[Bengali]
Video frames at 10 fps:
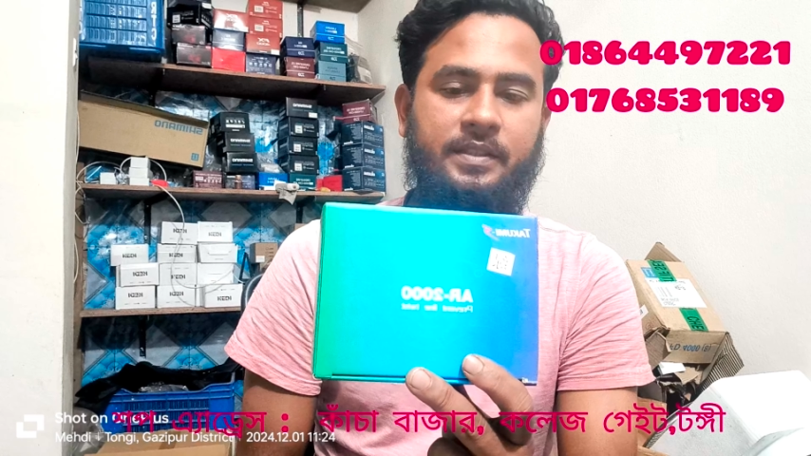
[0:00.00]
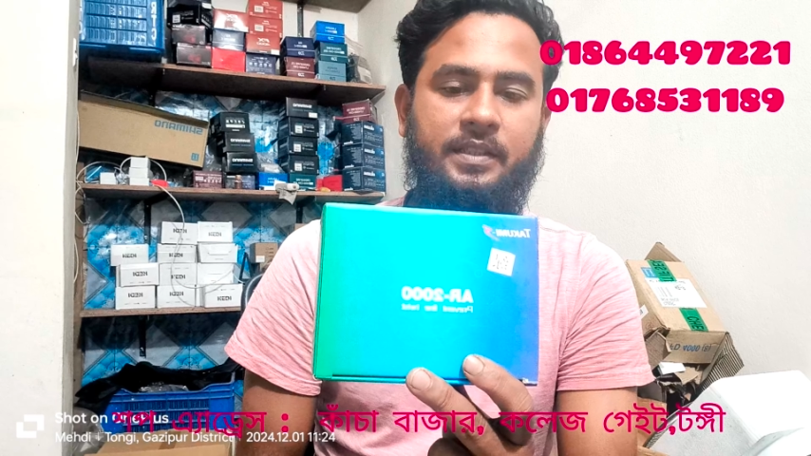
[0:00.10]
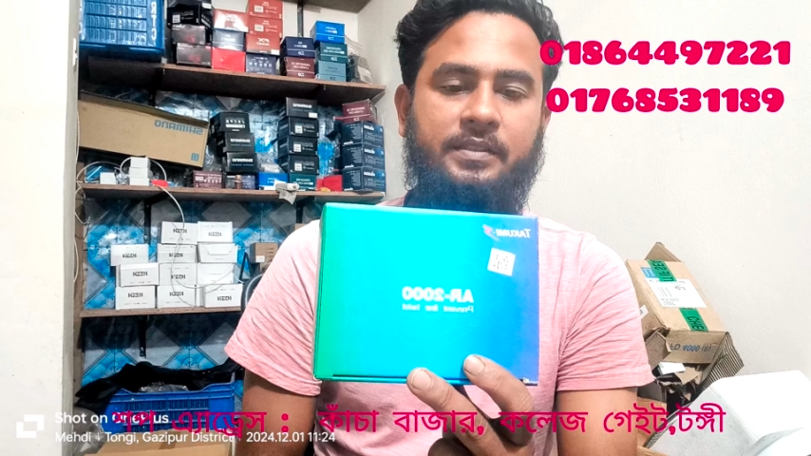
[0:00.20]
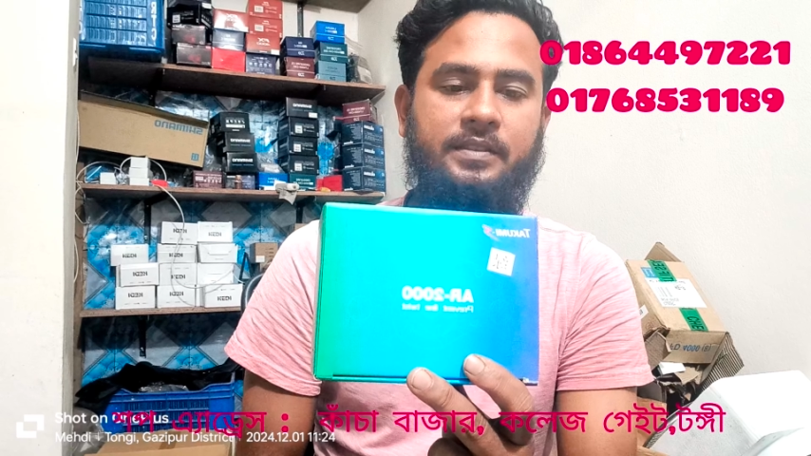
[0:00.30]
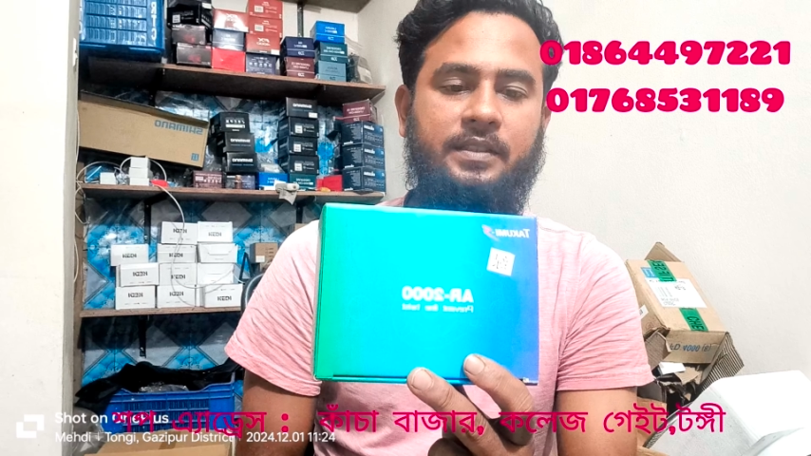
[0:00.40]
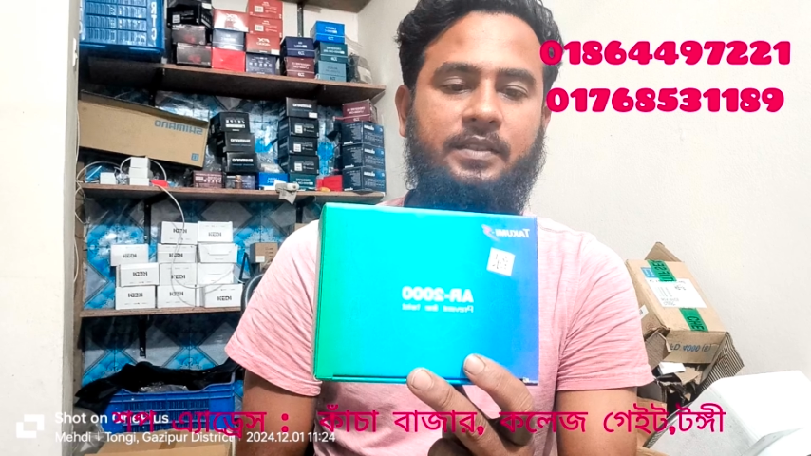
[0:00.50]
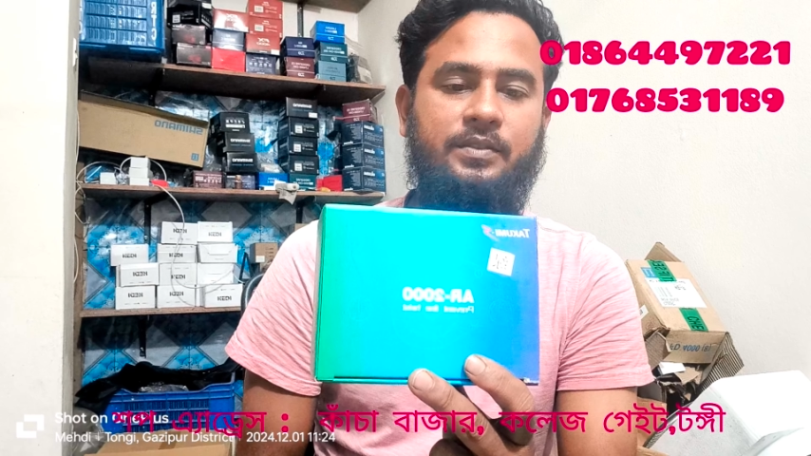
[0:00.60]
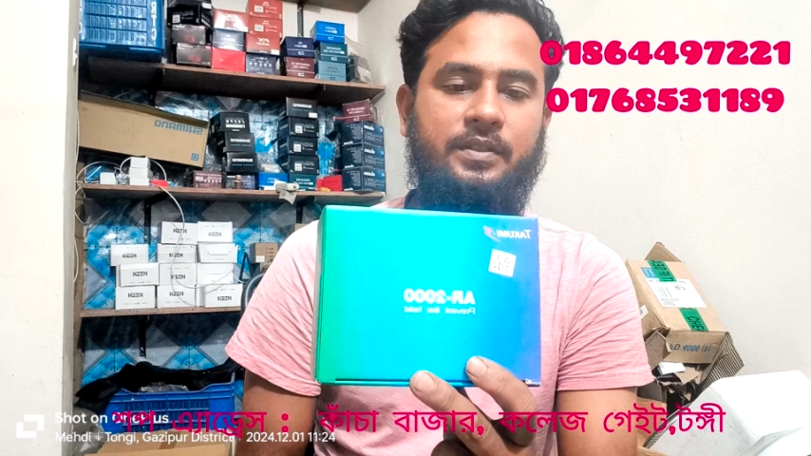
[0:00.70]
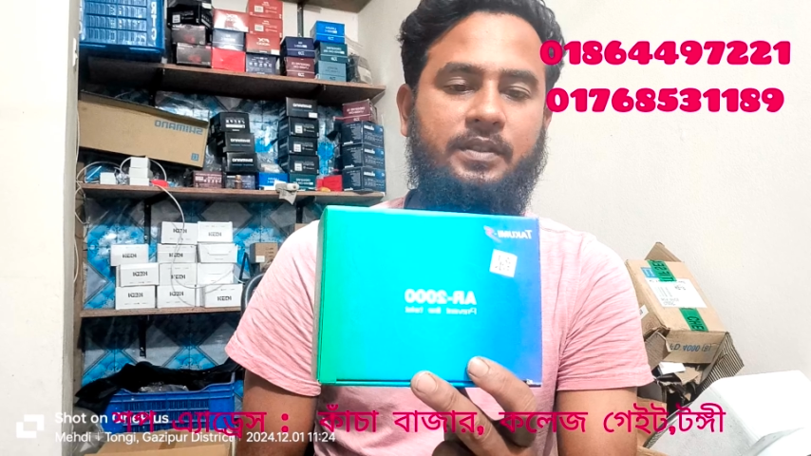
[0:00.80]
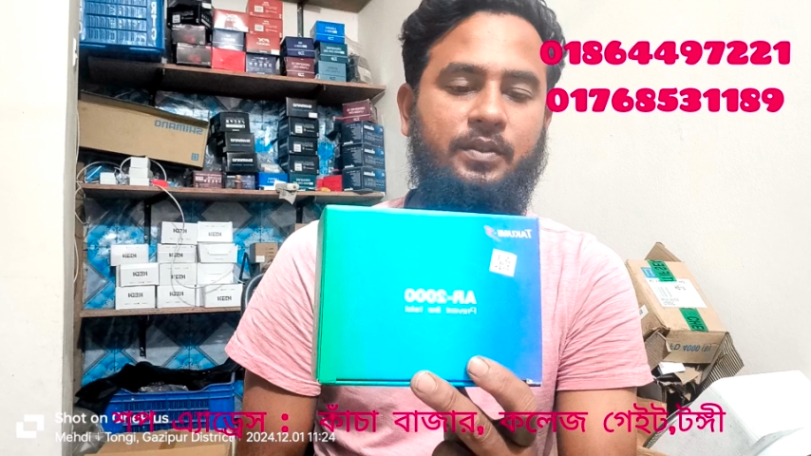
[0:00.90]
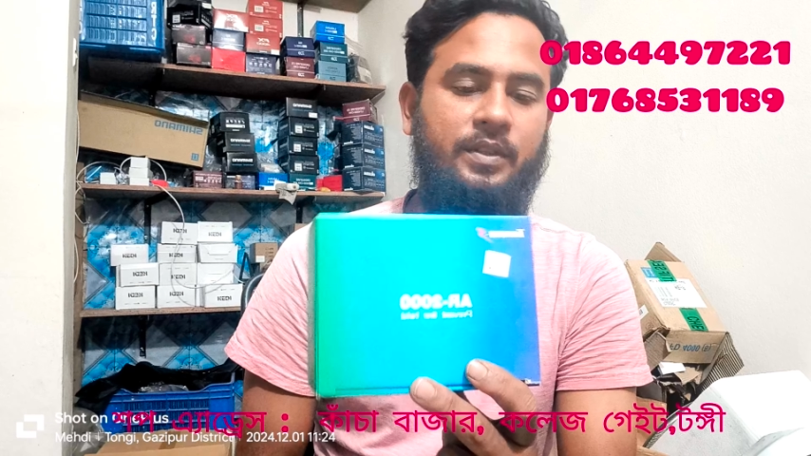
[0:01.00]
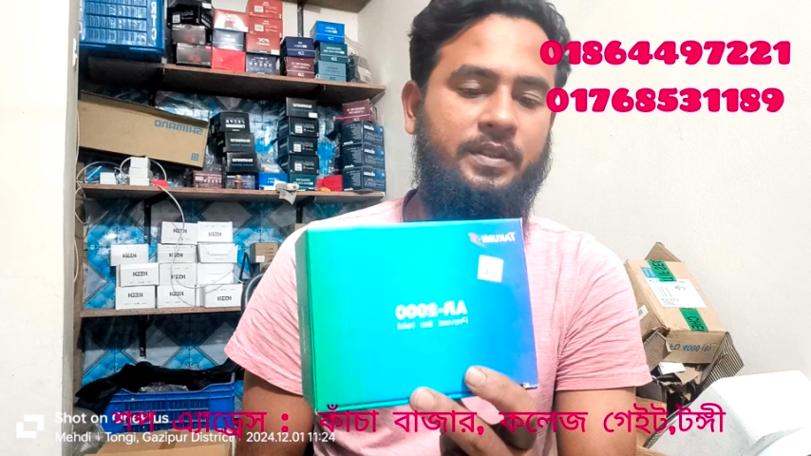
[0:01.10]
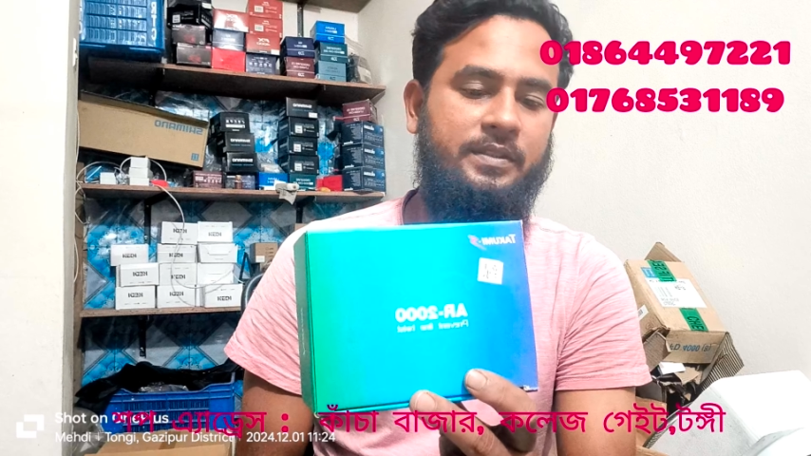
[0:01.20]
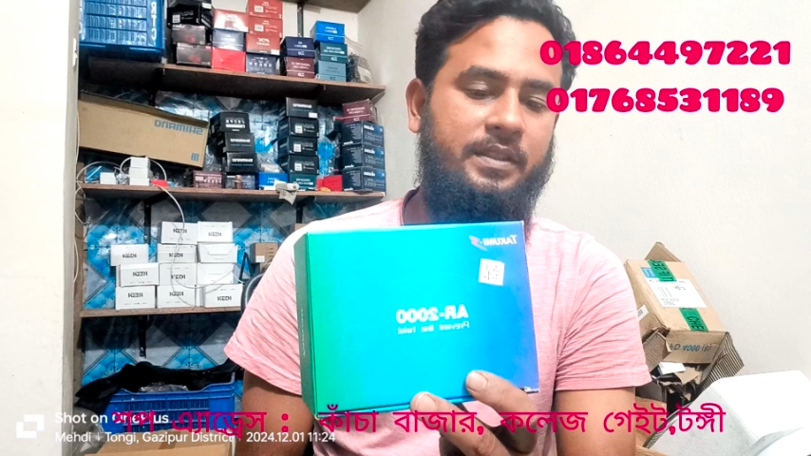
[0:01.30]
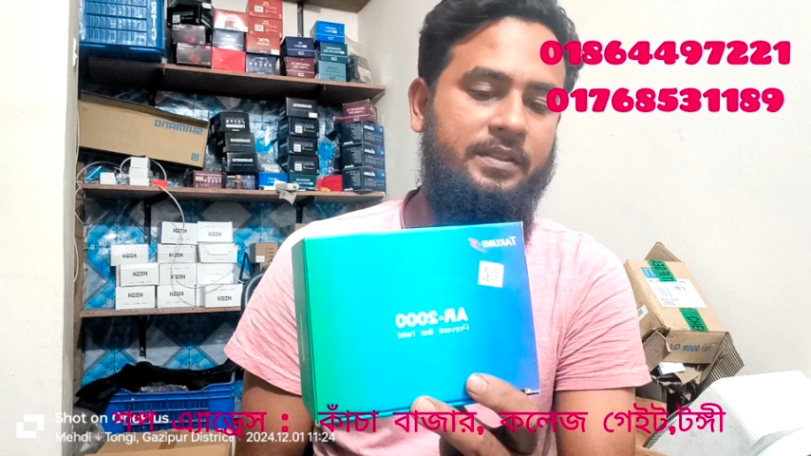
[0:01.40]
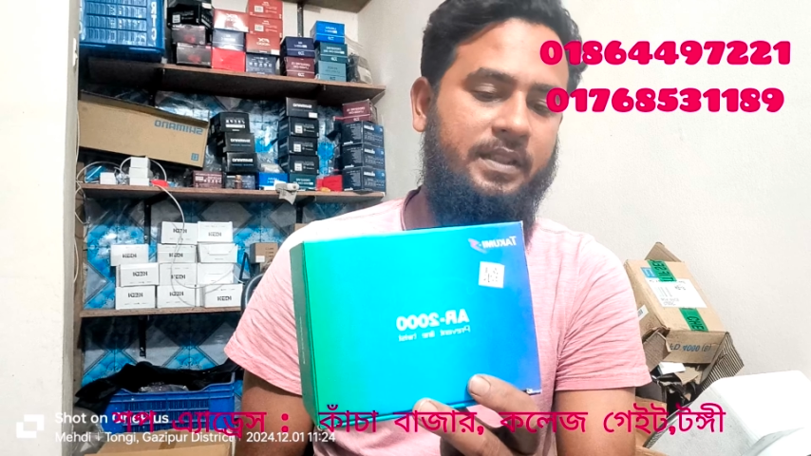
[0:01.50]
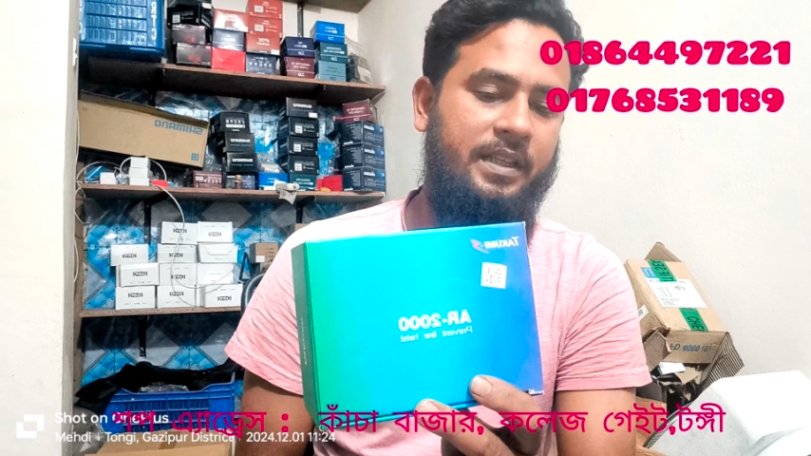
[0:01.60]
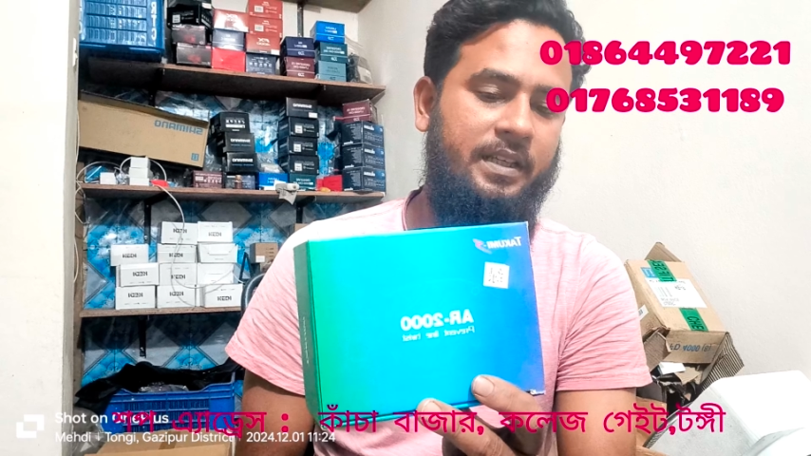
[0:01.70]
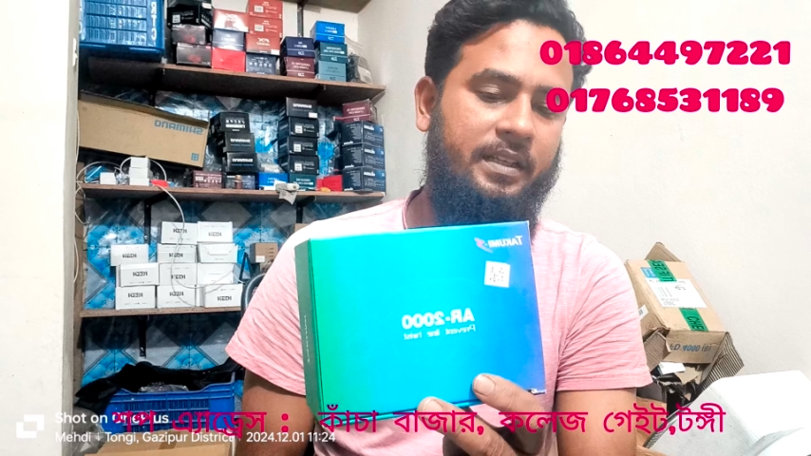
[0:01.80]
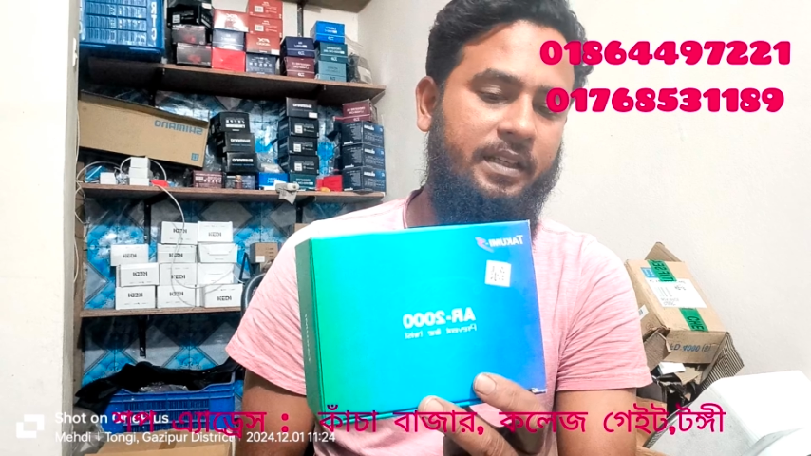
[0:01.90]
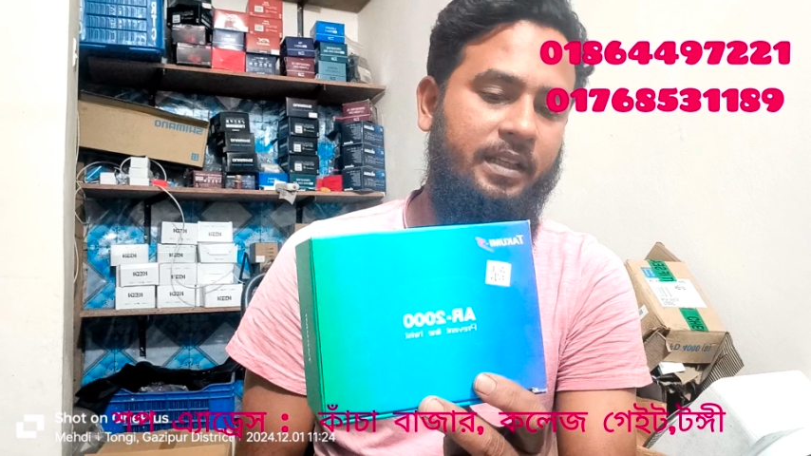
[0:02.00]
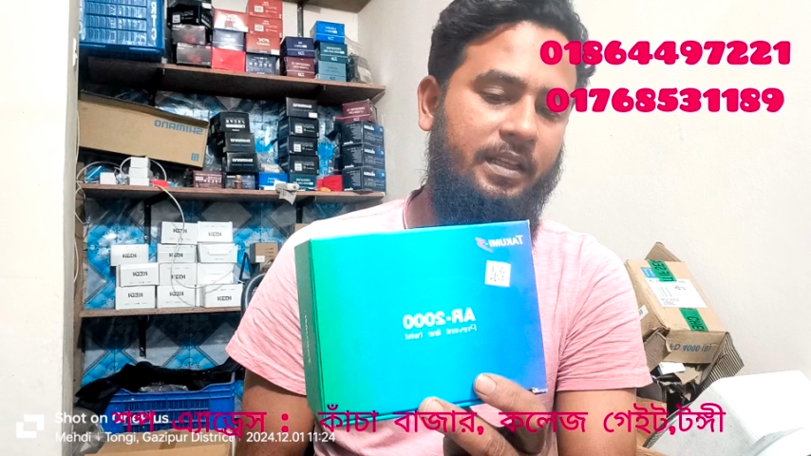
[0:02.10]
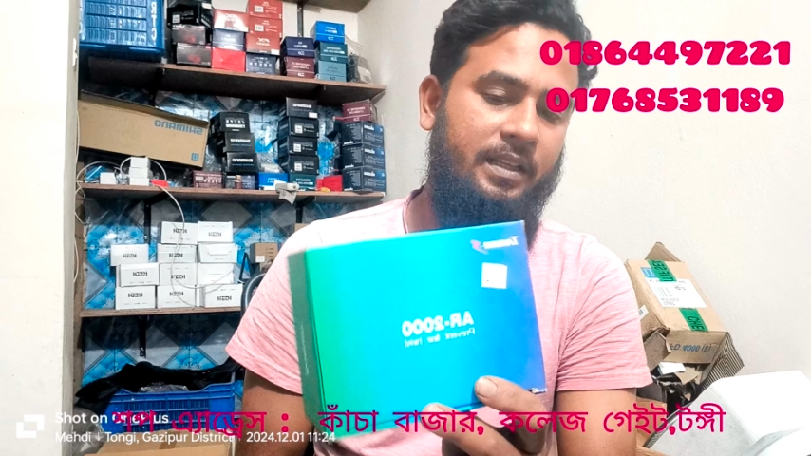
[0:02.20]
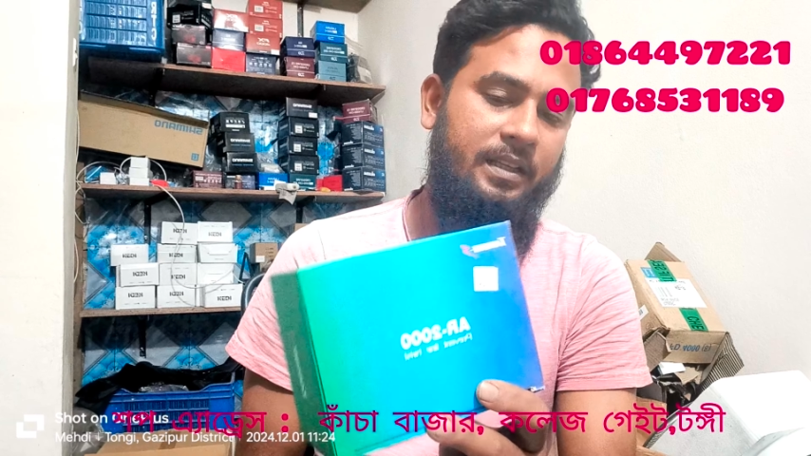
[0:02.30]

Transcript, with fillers: সিরিজ এটা হচ্ছে দুই সিরিজের একটা রিল